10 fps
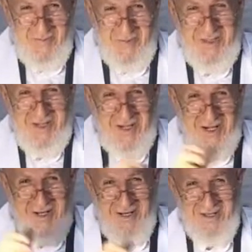Biz
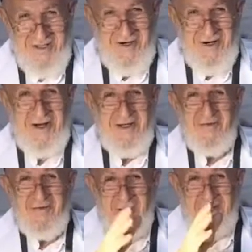İran'a gittik.
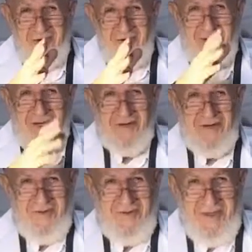Hakikaten vay diyor ya.
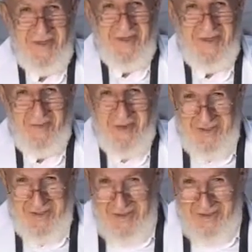
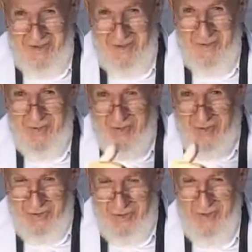Ben aktarıyorum hep
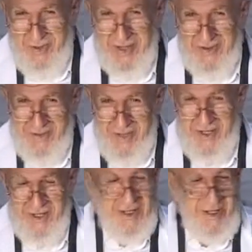konuşmalarımda.